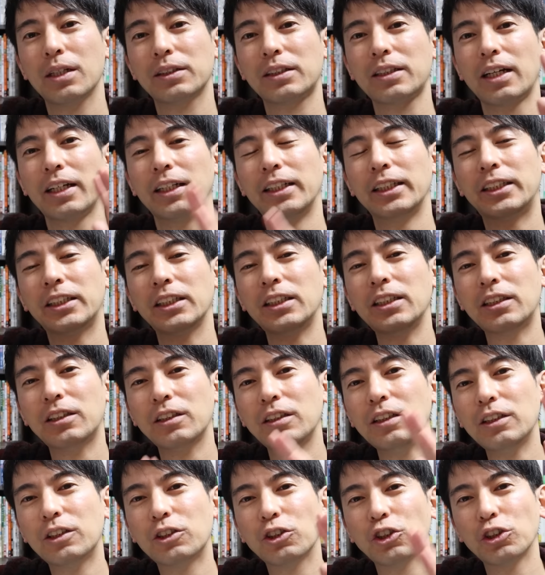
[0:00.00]
皆さん一
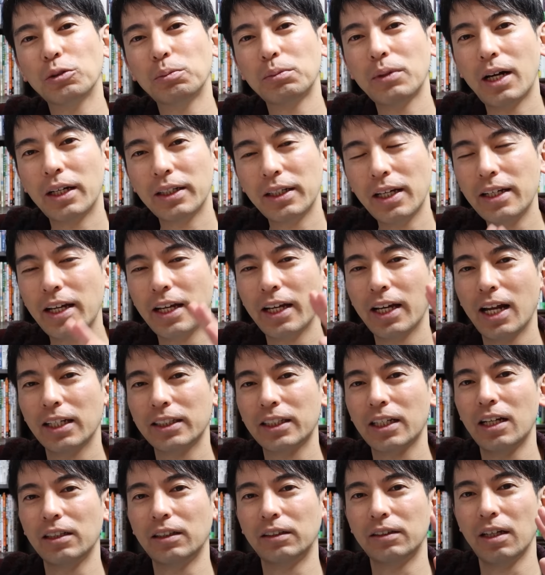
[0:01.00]
律にじゅうまんえん減
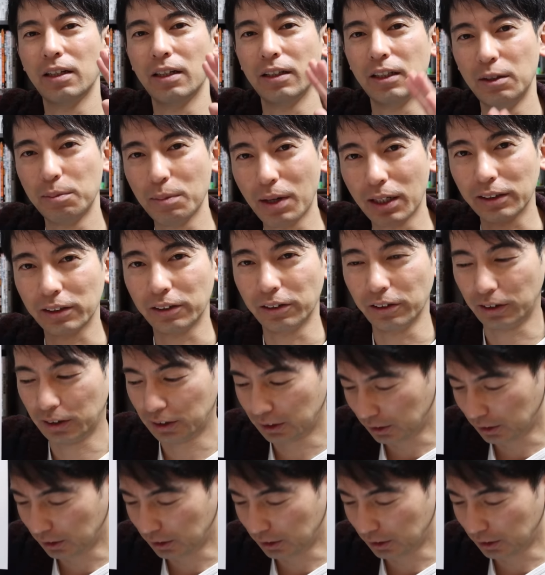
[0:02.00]
らされています